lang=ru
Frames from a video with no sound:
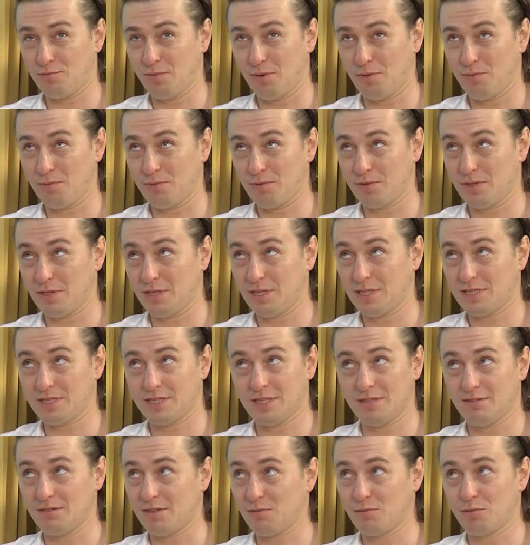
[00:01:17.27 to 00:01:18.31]
по-моему, класс,
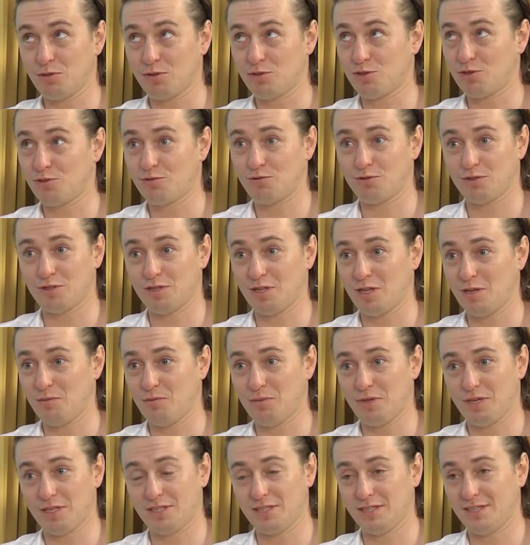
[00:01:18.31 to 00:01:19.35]
наверное, был четвертый или
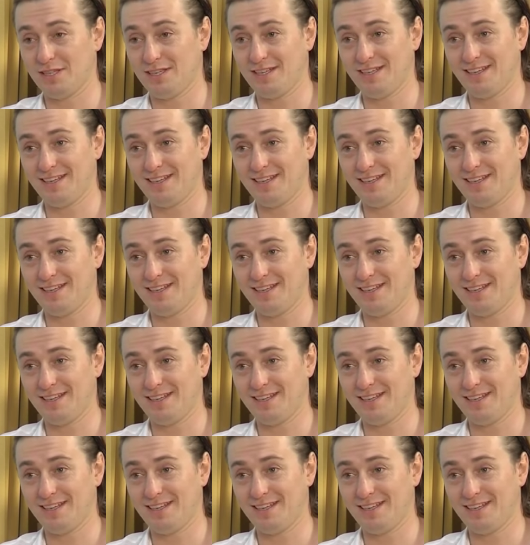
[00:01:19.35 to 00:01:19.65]
пятый.